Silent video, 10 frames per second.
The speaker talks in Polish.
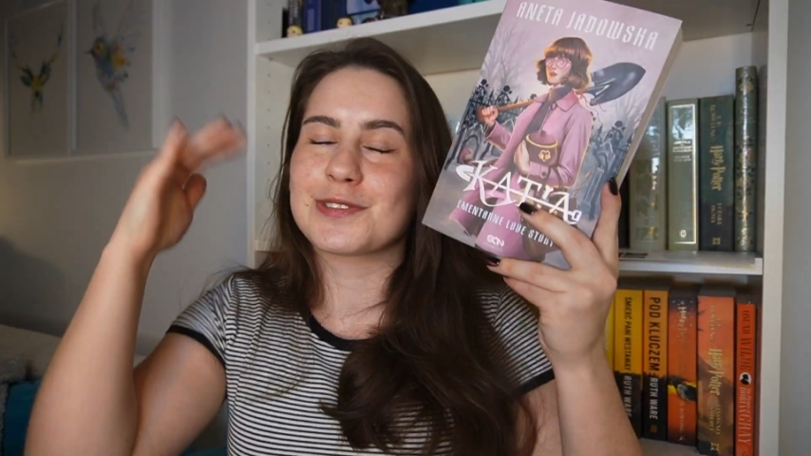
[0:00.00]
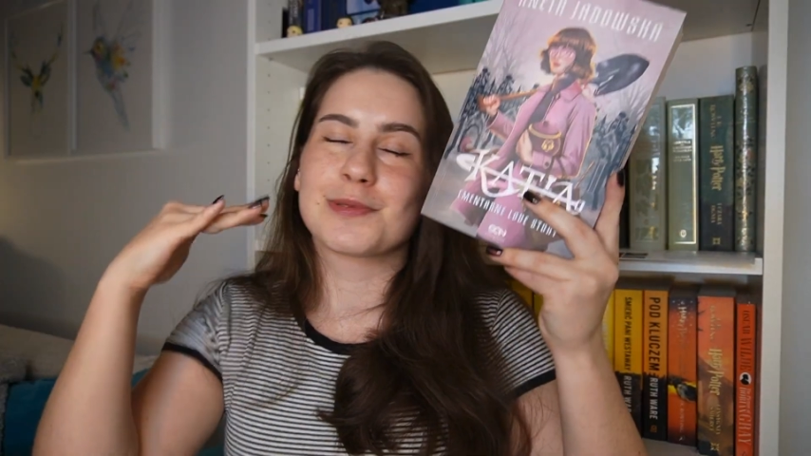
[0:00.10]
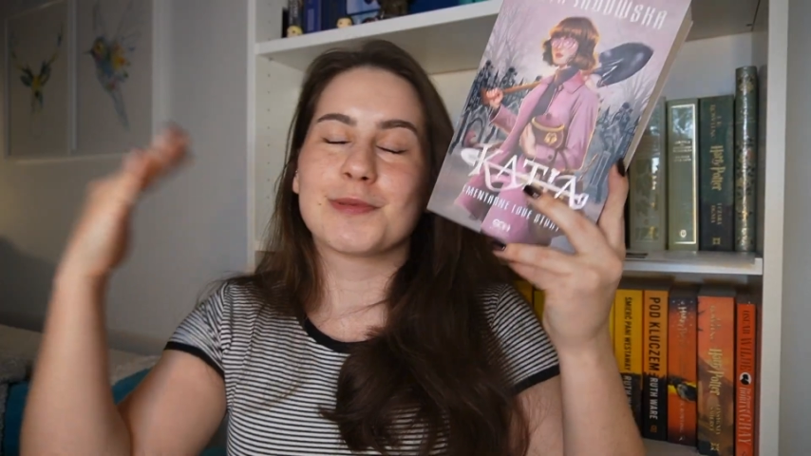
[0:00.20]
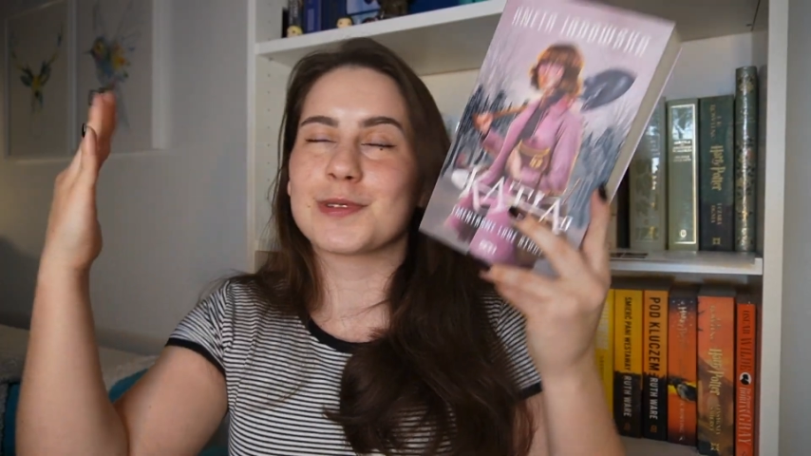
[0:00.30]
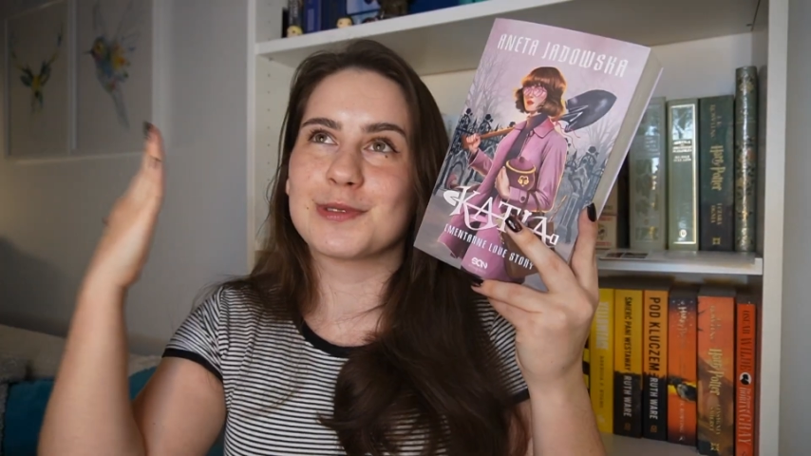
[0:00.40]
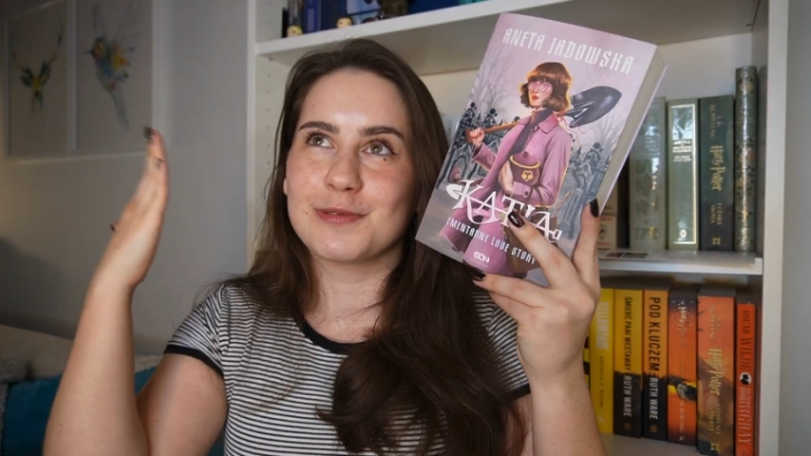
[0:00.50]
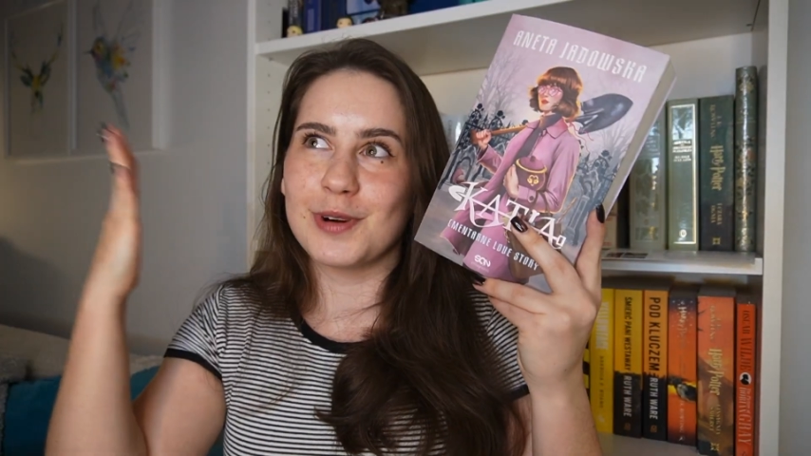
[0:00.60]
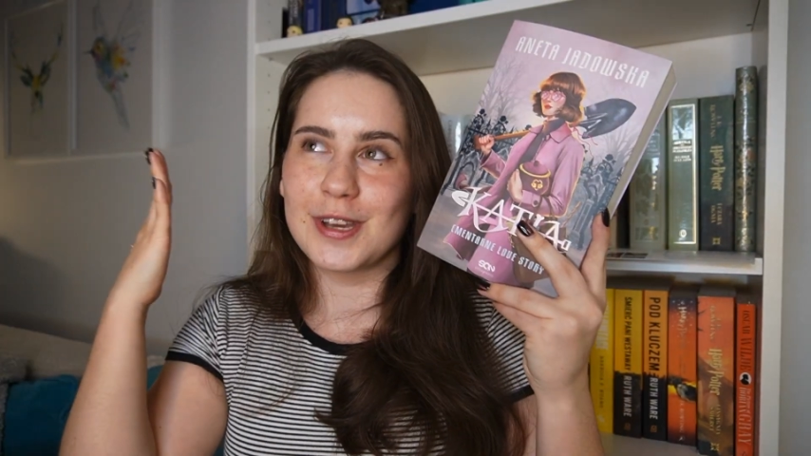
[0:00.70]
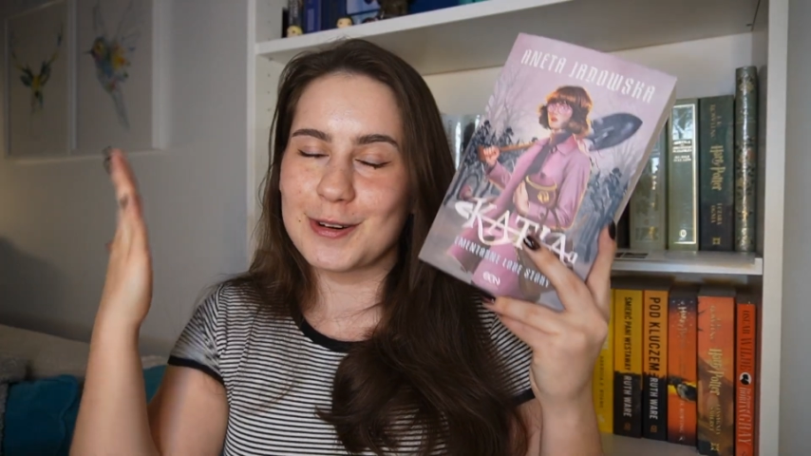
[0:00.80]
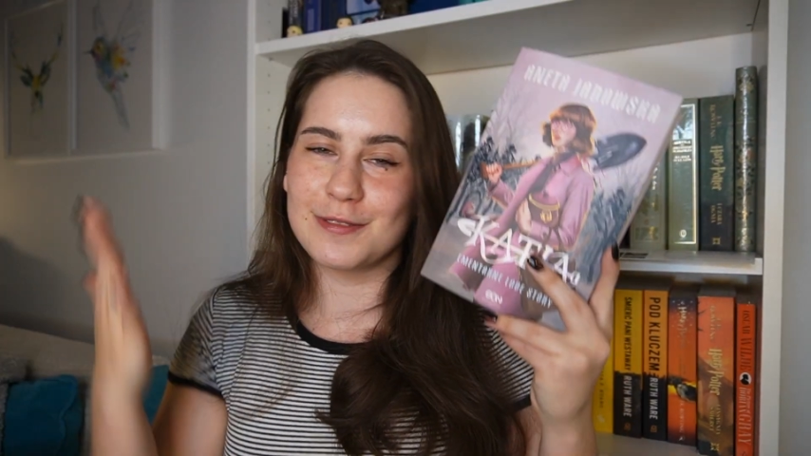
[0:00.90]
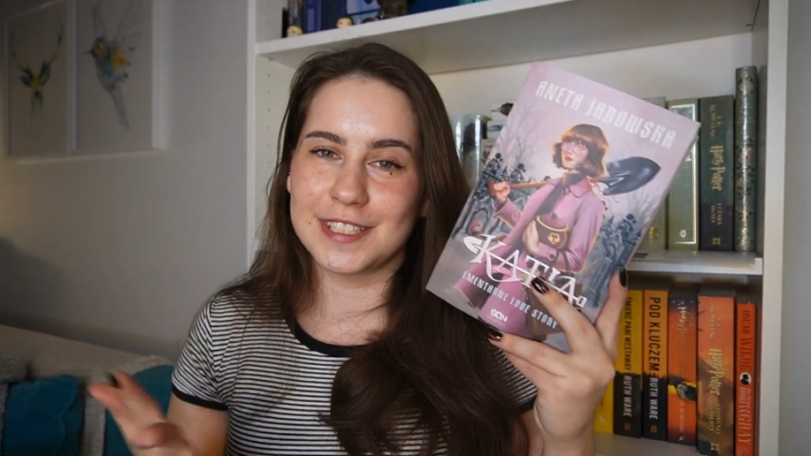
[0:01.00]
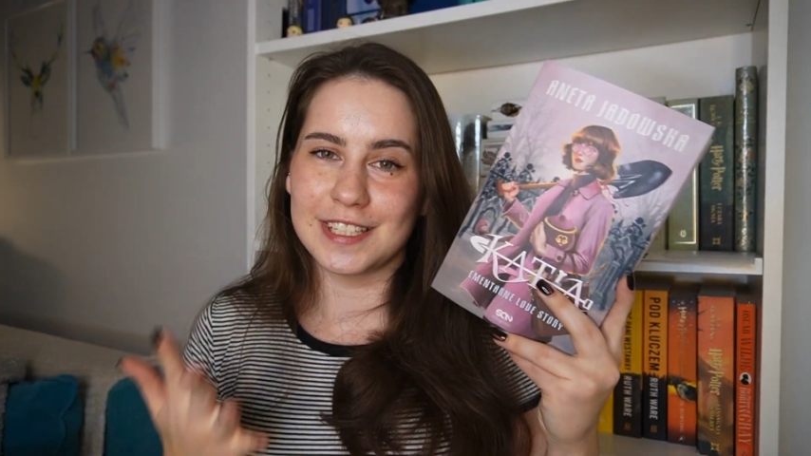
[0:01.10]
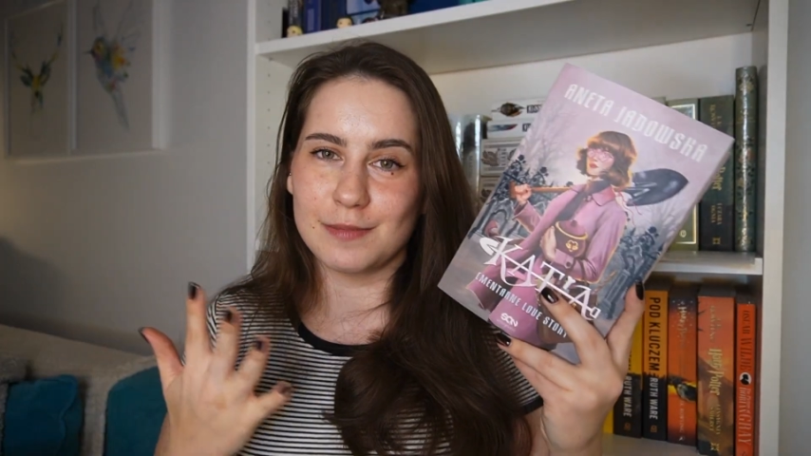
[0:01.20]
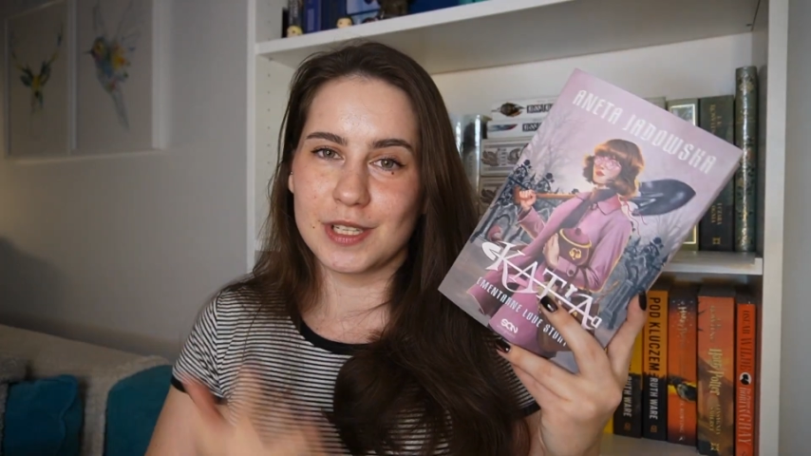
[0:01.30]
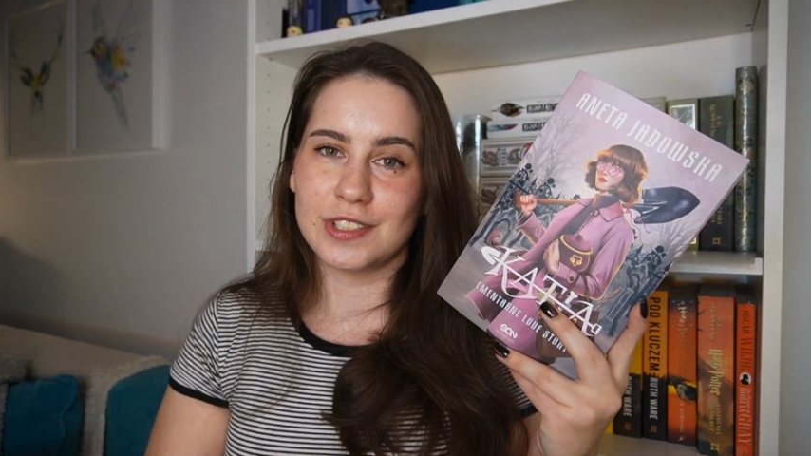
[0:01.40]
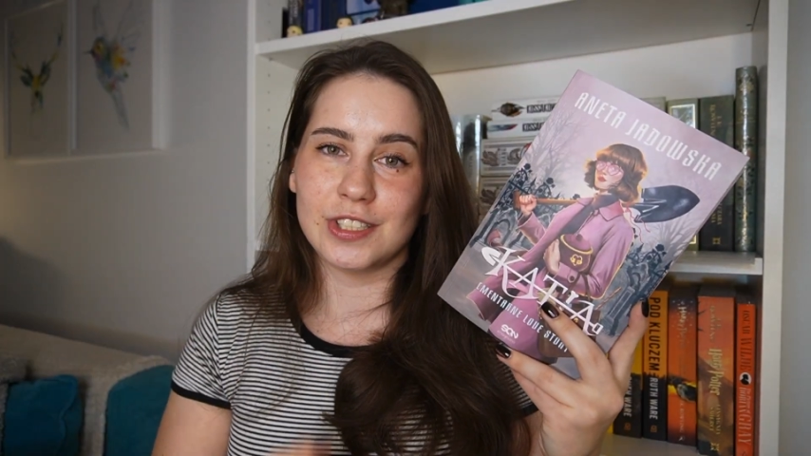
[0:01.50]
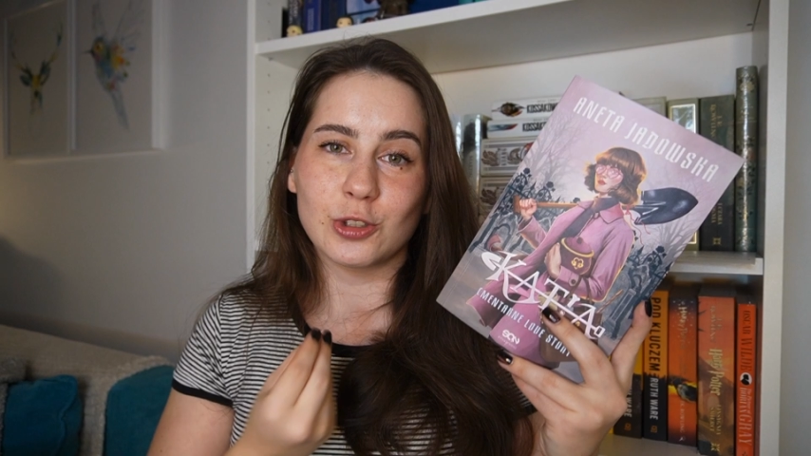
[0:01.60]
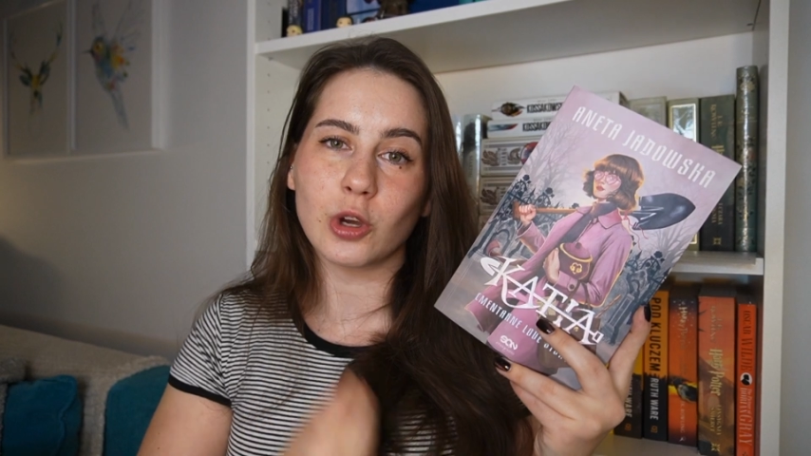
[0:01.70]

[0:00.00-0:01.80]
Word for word: co po prostu w mojej głowie się nie mieści.